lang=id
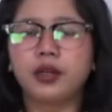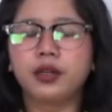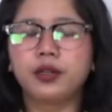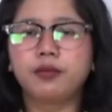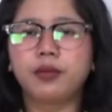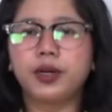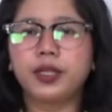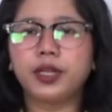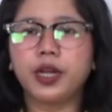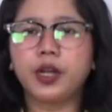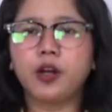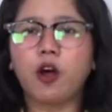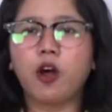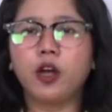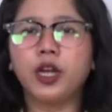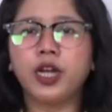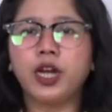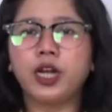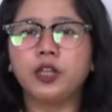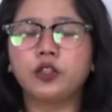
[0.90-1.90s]
Menteri
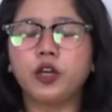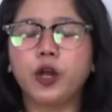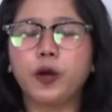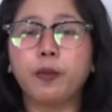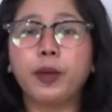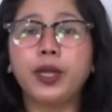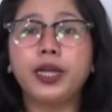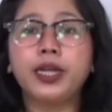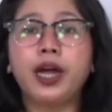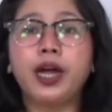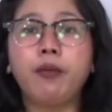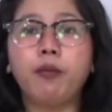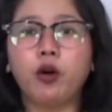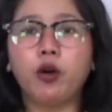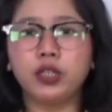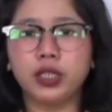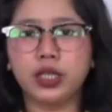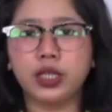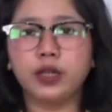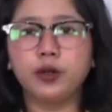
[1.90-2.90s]
Koordinator Bidang
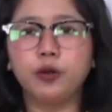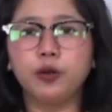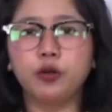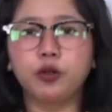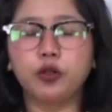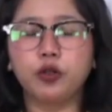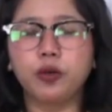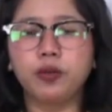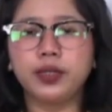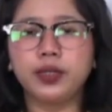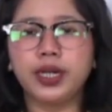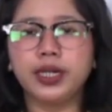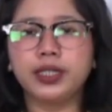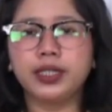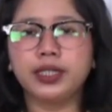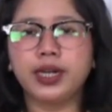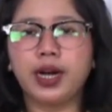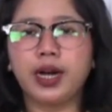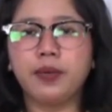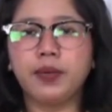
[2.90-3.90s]
Politik Hukum
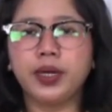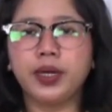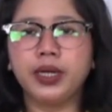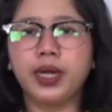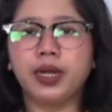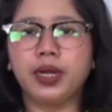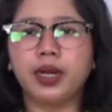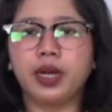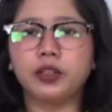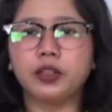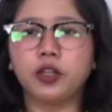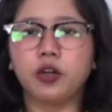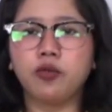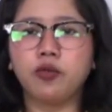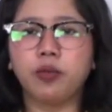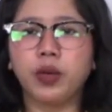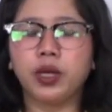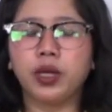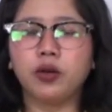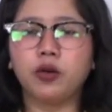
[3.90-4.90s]
dan Keamanan
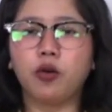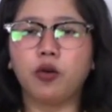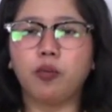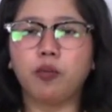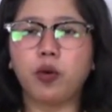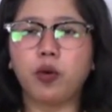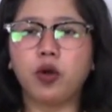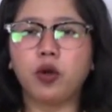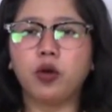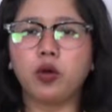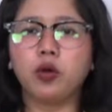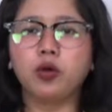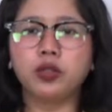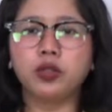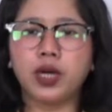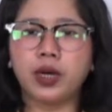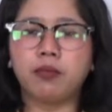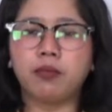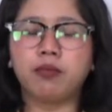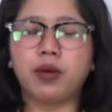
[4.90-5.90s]
atau Menko
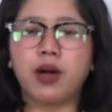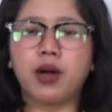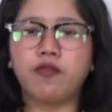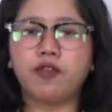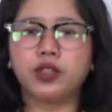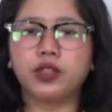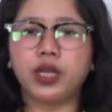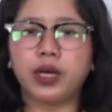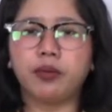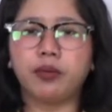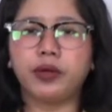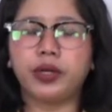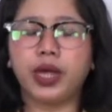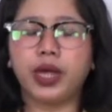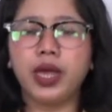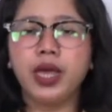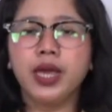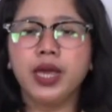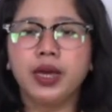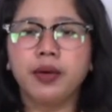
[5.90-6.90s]
Polhukam Mahfud
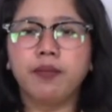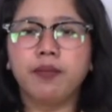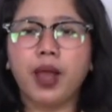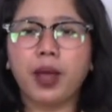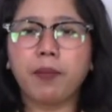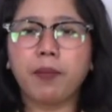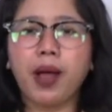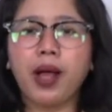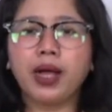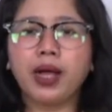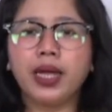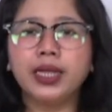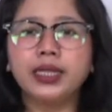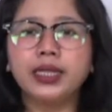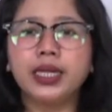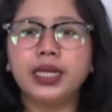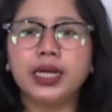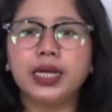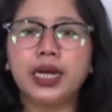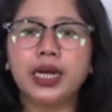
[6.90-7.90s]
MD belak
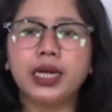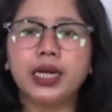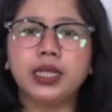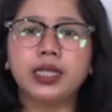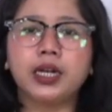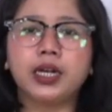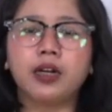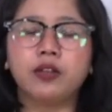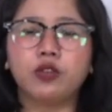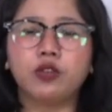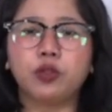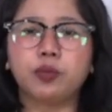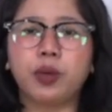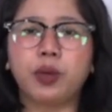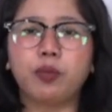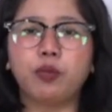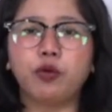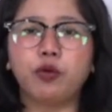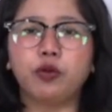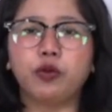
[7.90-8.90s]
terkait kasus
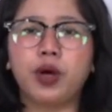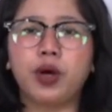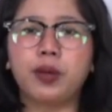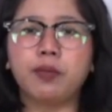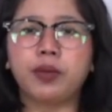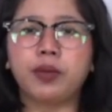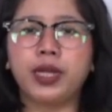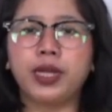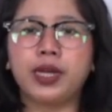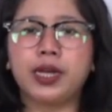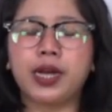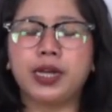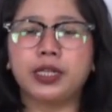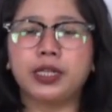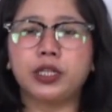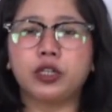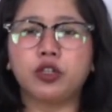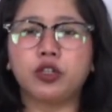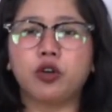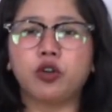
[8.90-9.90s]
pembunuhan
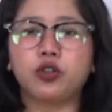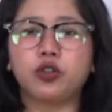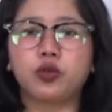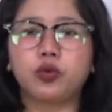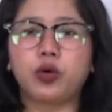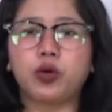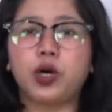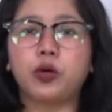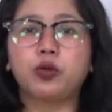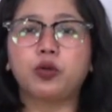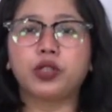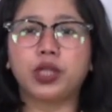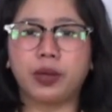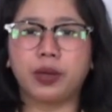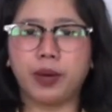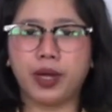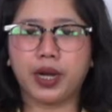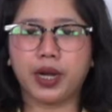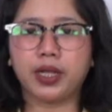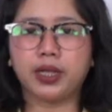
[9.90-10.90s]
Brigadir Yosua Huta
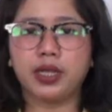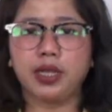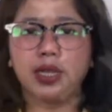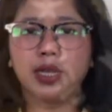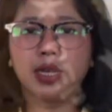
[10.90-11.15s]
Barat.